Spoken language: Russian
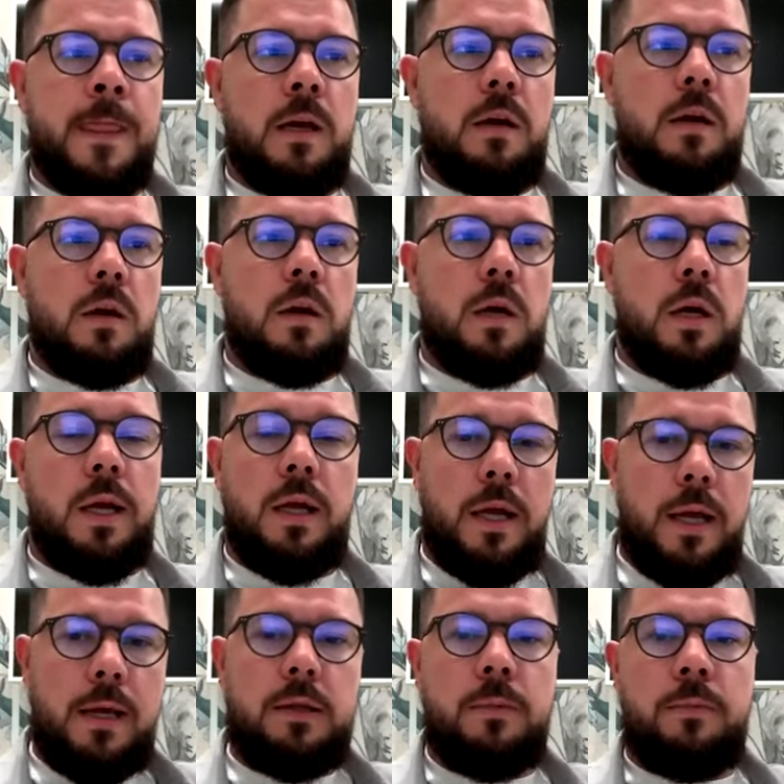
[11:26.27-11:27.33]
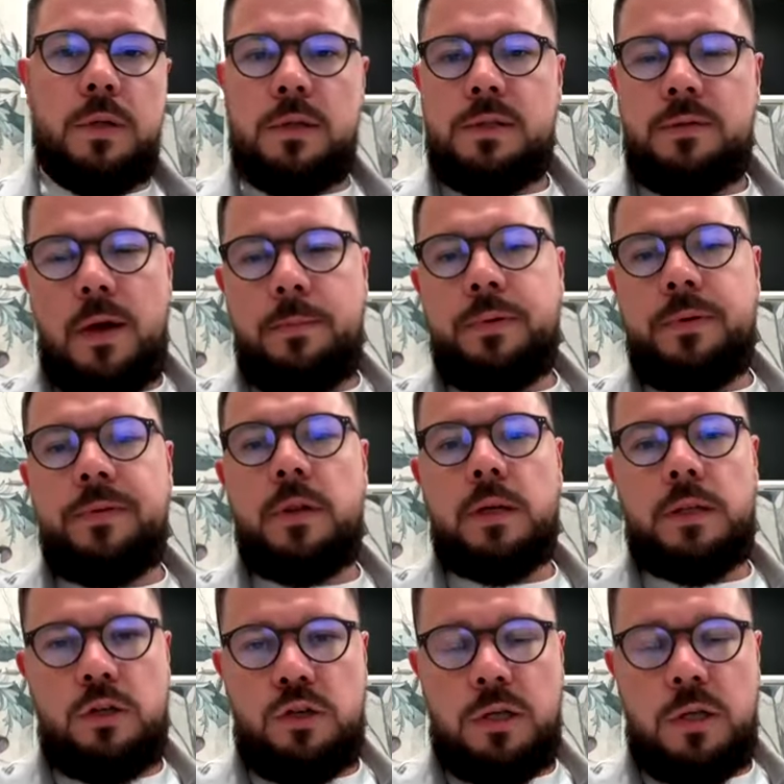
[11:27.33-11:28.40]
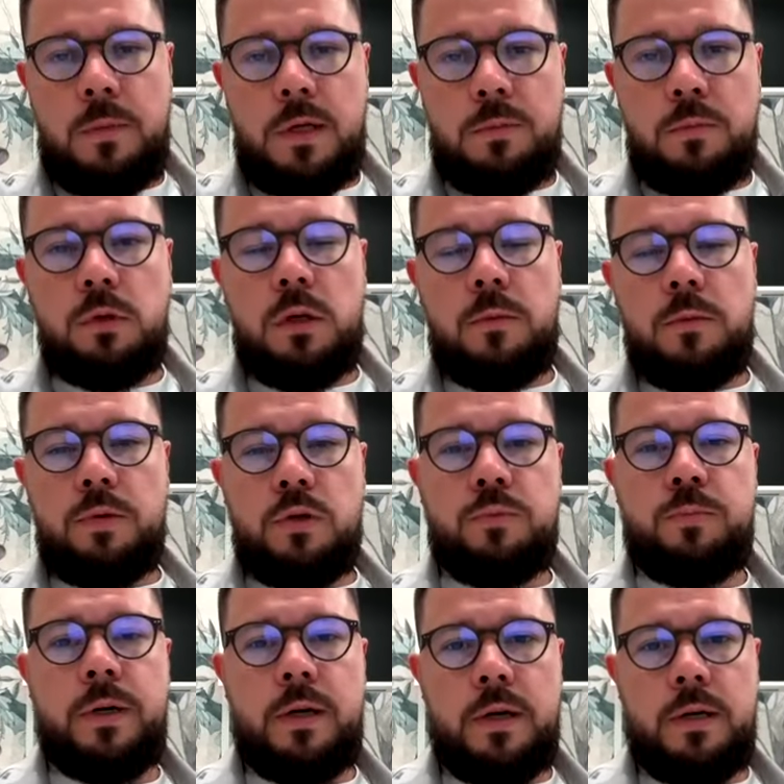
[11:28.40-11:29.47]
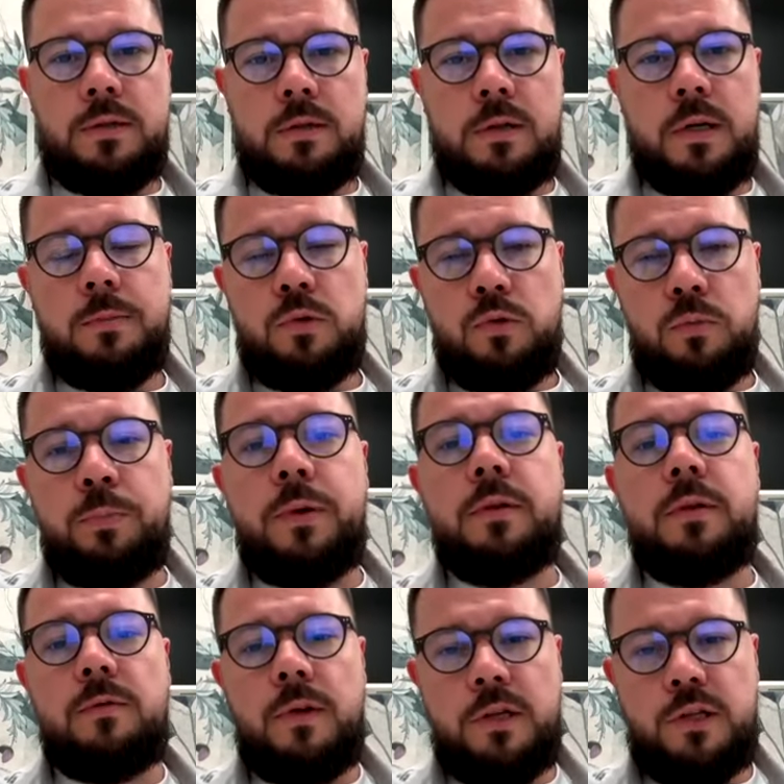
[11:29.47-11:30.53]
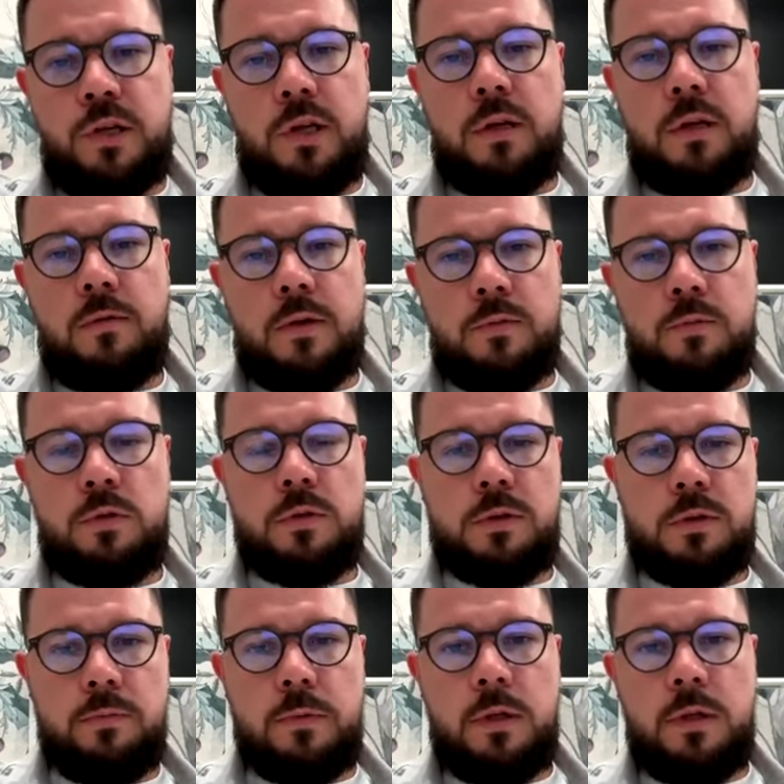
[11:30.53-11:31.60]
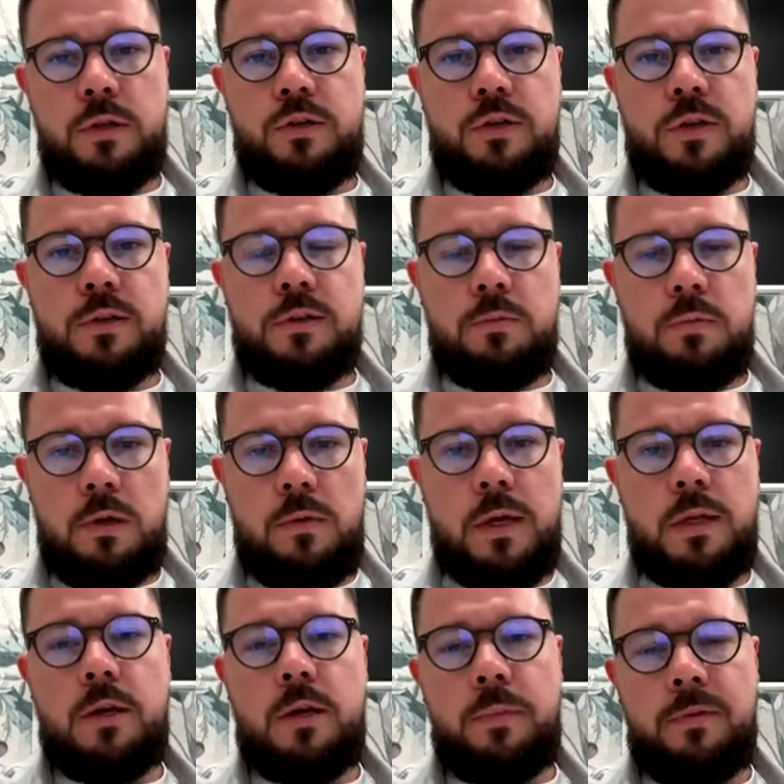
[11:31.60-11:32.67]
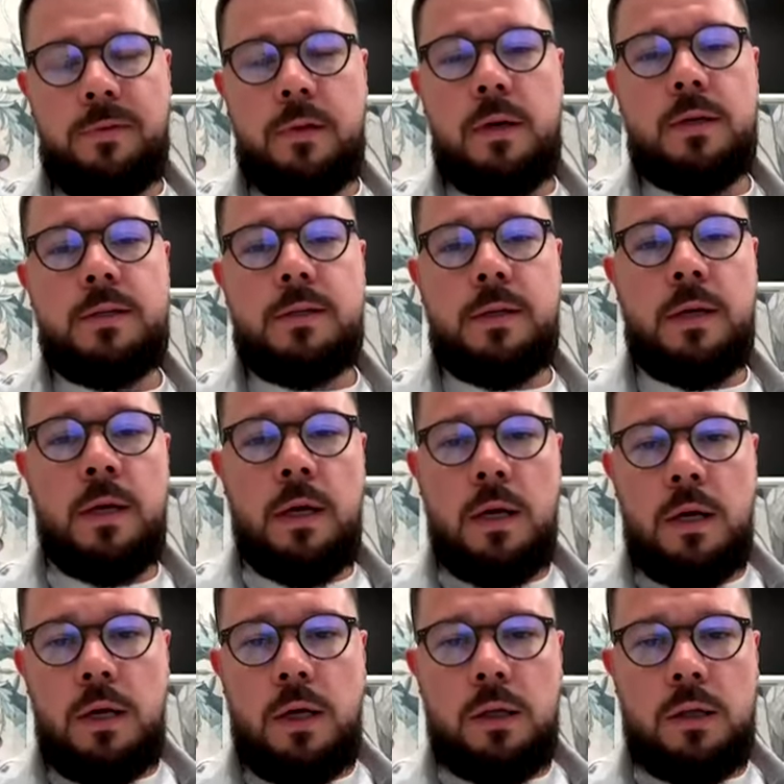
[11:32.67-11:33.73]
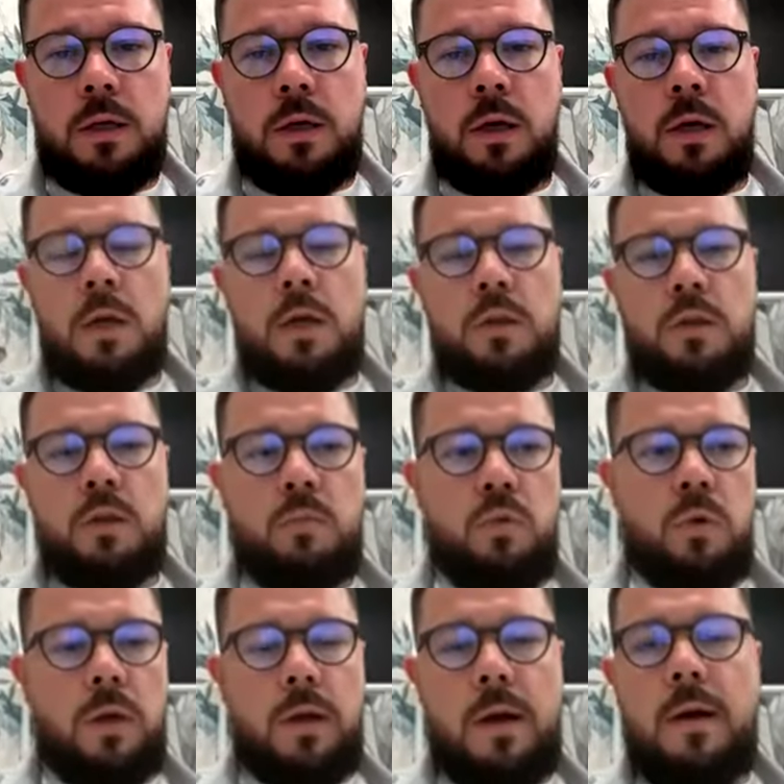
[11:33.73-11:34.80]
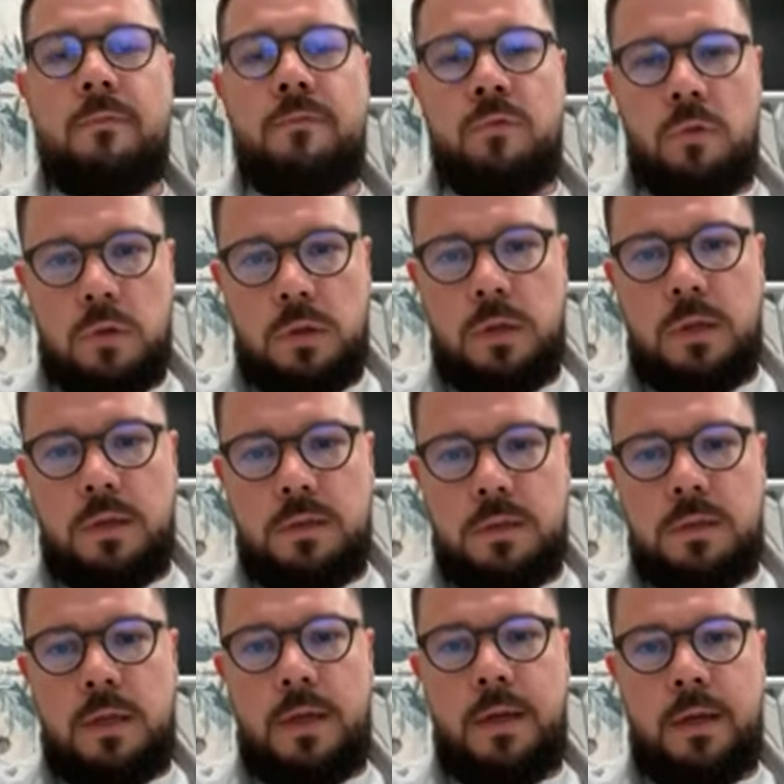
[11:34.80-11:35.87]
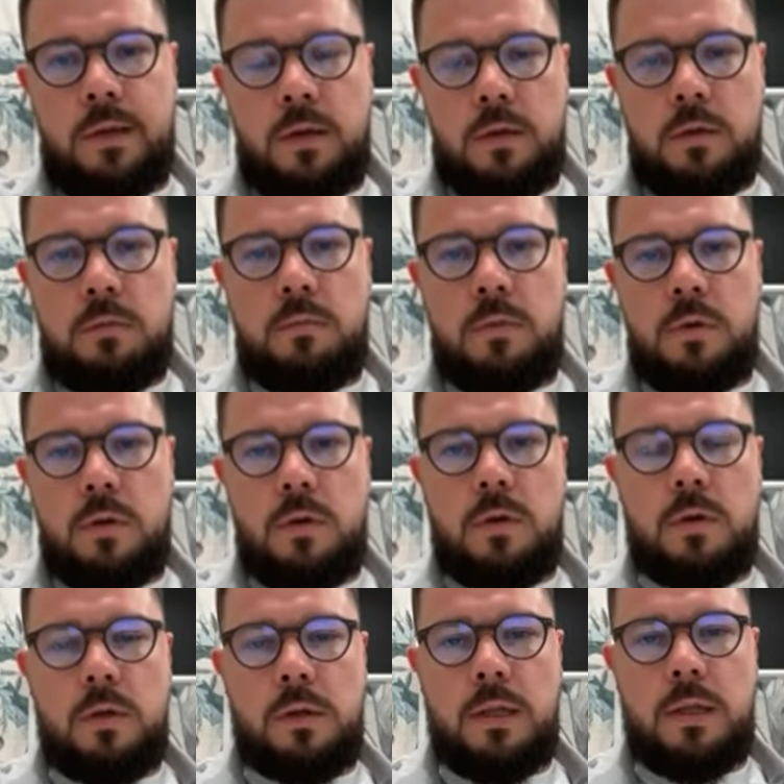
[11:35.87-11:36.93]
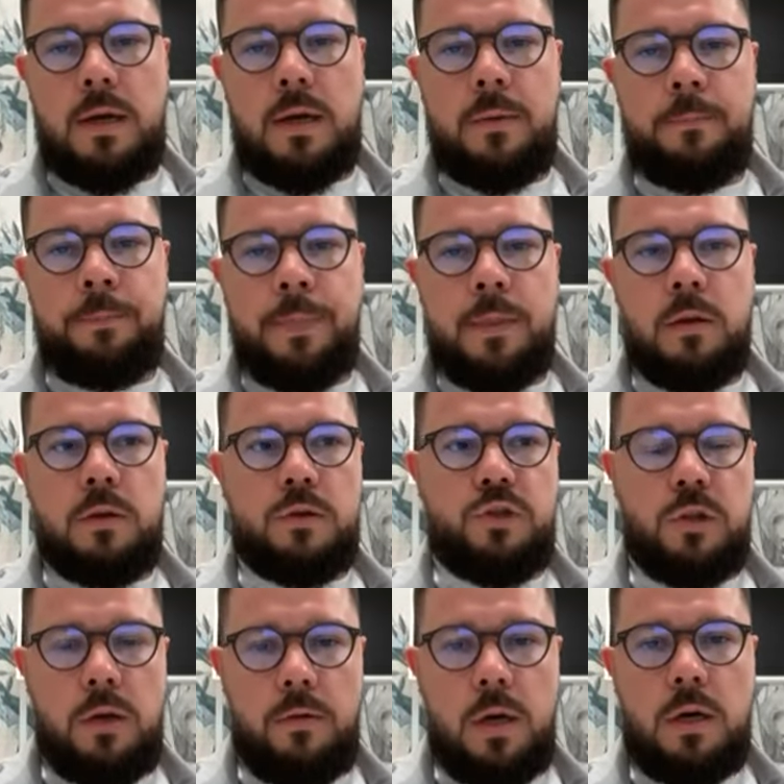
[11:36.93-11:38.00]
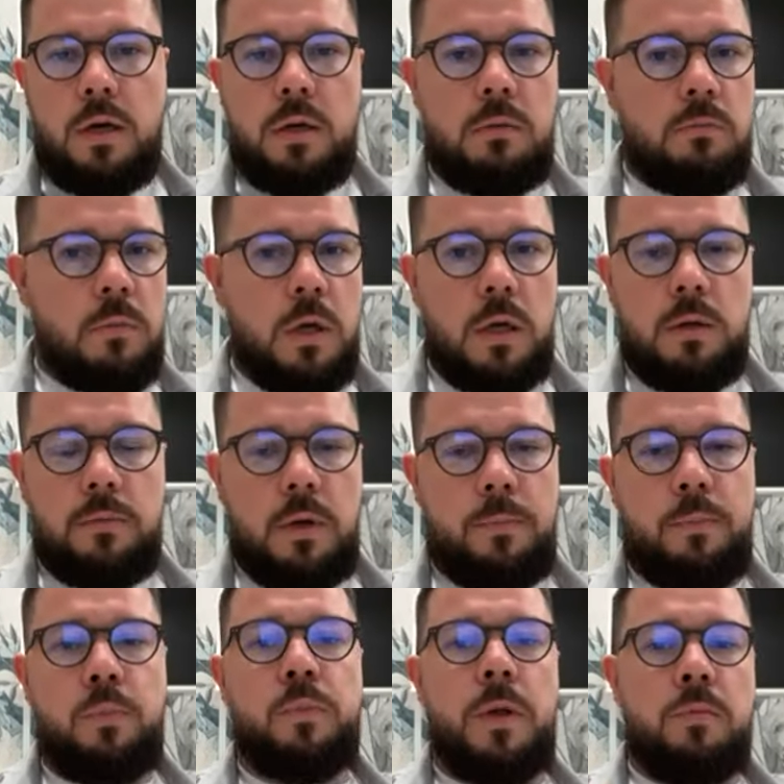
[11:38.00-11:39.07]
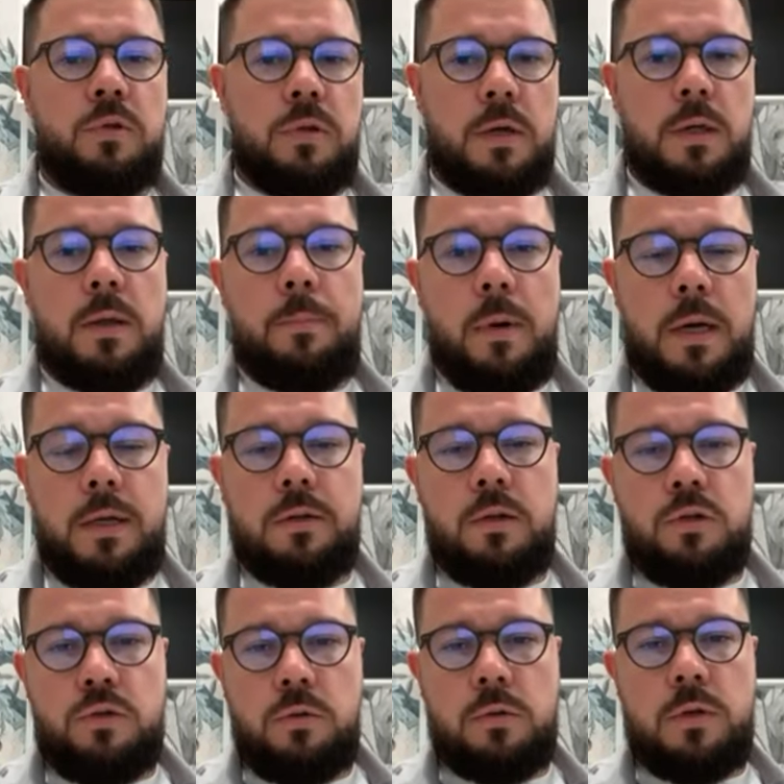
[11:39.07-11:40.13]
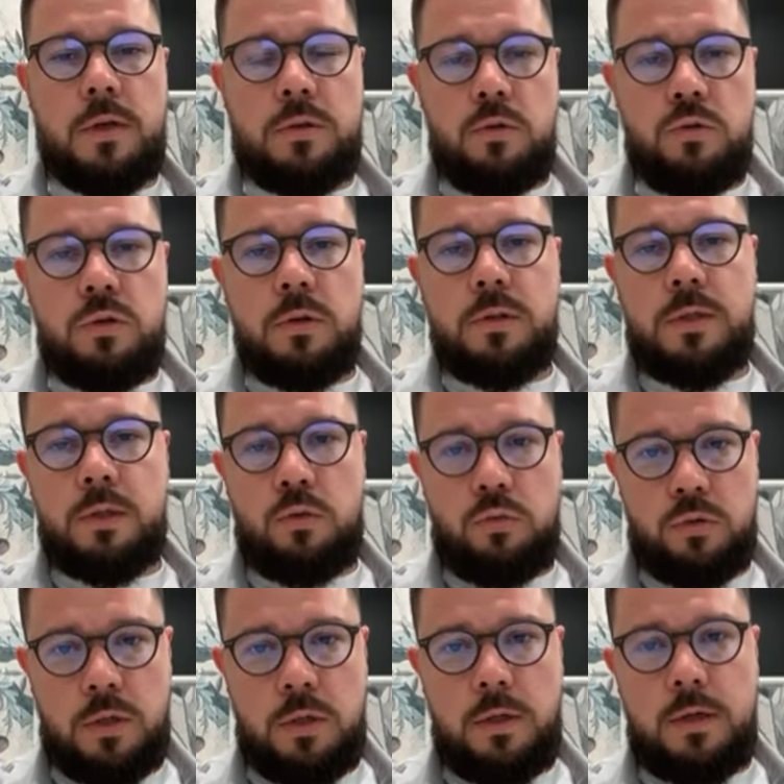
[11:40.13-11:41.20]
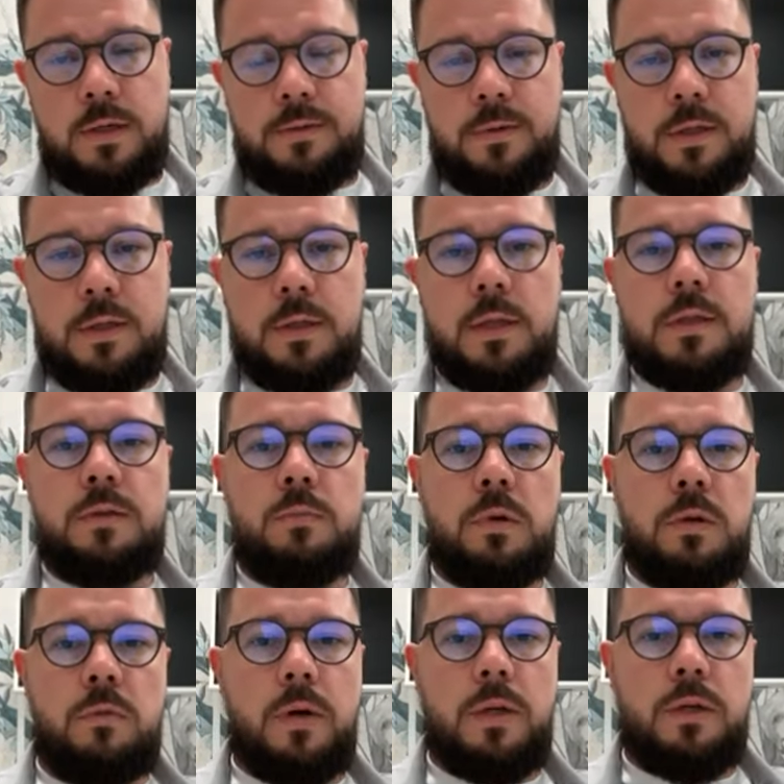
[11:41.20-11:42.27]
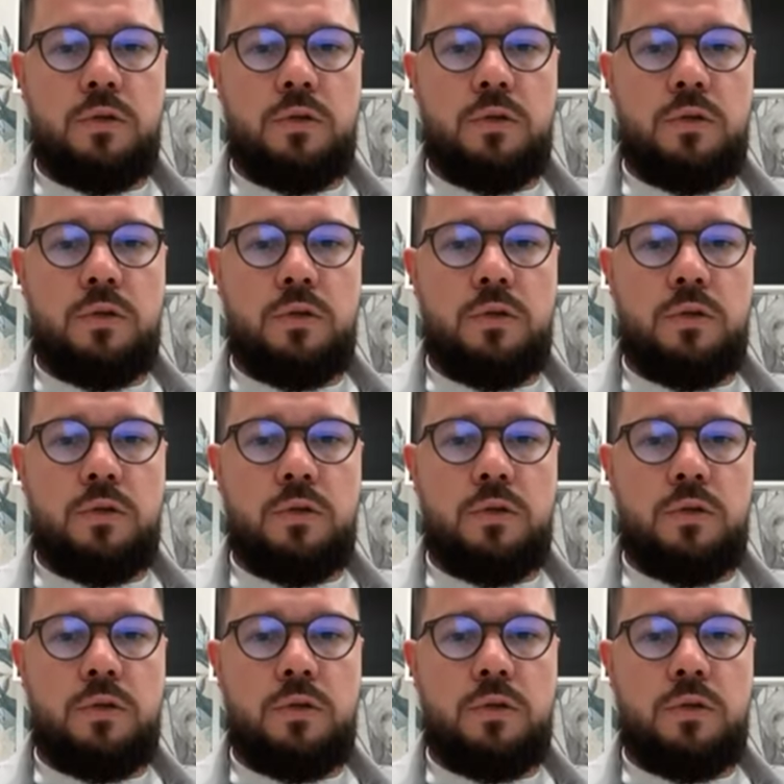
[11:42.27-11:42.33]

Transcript: а, э, и это мы называем профилактическими осмотрами, потому что прекрасно знаем, что предотвращение возможных стоматологических заболеваний, их профилактика, это наиболее комфортное состояние а, для Э, человека, потому что когда болит или что-то разрушилось, это уже развитие да, заболевания.